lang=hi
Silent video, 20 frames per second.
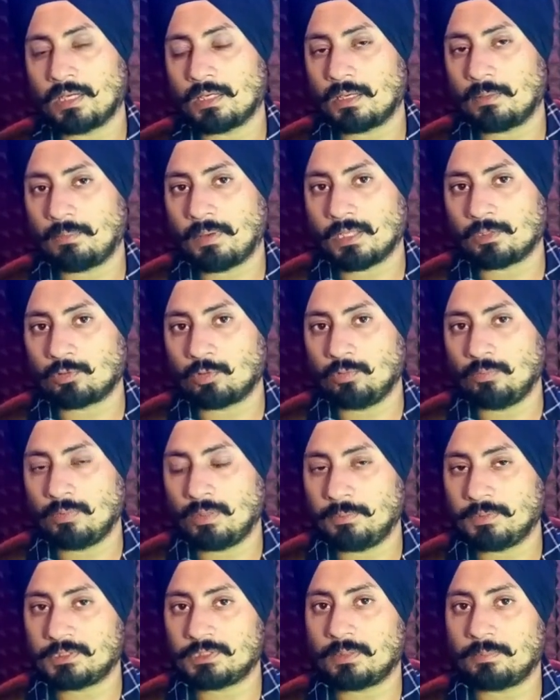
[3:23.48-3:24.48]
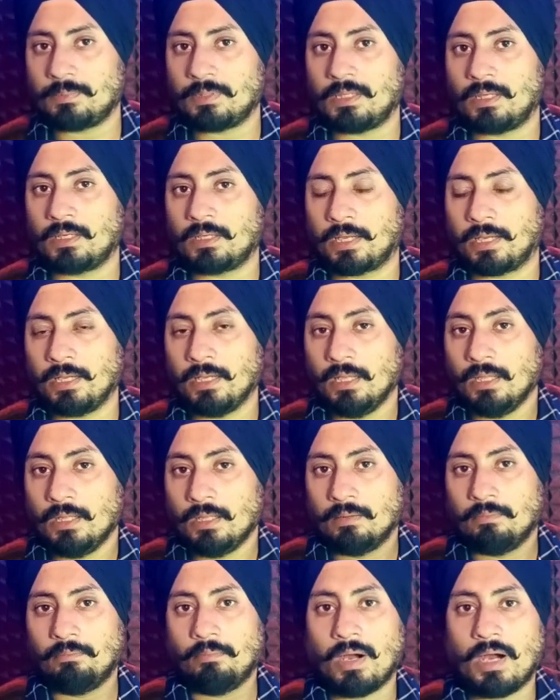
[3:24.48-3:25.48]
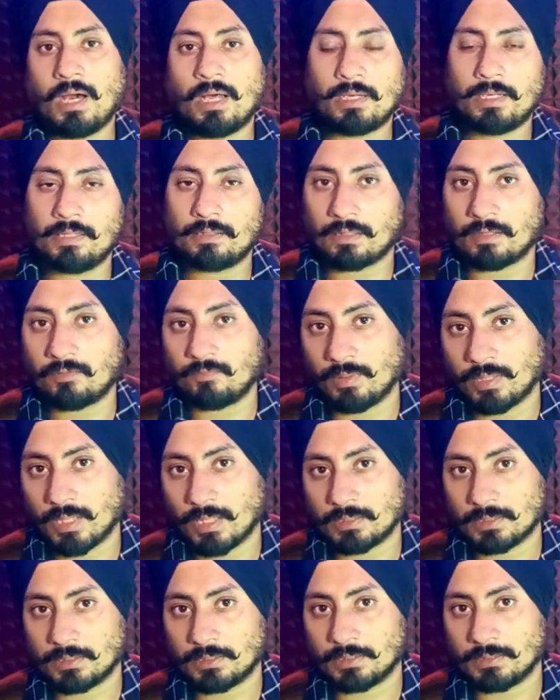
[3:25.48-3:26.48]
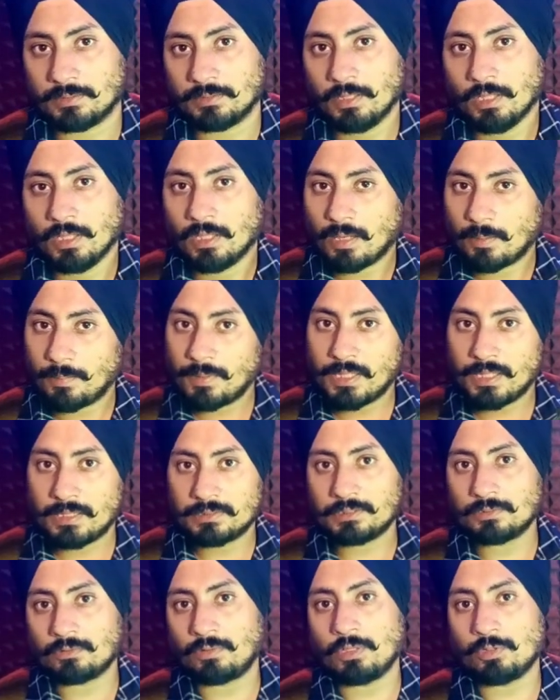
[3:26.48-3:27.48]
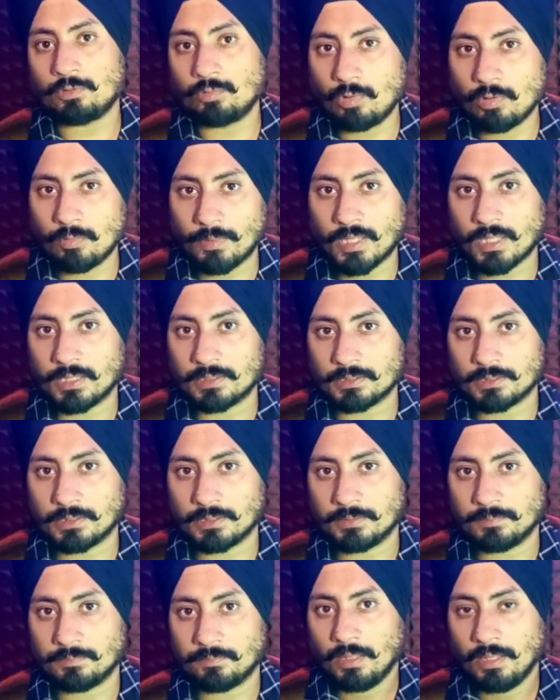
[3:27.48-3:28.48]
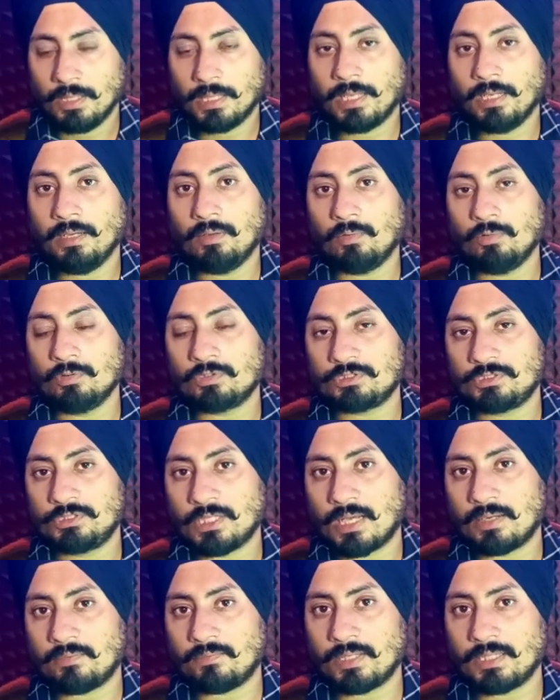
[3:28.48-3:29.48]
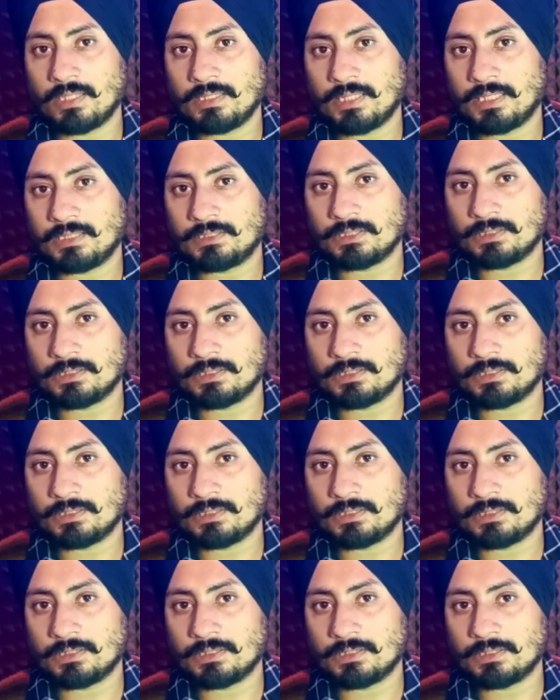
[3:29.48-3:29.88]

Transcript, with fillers: अपने घर का बाथरूम हमेशा अपने घर के बाहर की तरफ बनाते थे अपने घर से थोड़ा दूर बनाते थे लेकिन उस जानवर